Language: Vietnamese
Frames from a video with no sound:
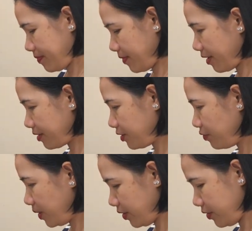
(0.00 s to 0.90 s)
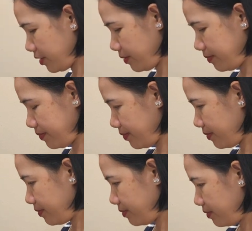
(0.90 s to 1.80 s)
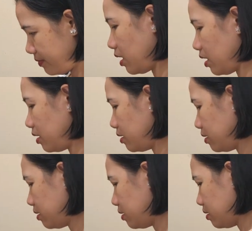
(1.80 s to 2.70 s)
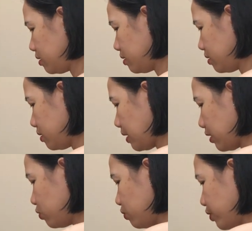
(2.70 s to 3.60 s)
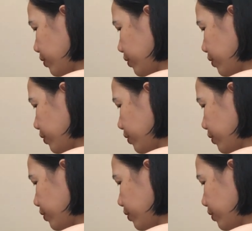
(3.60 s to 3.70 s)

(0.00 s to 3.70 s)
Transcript: cho tí xíu bơ vô nè cho cà chua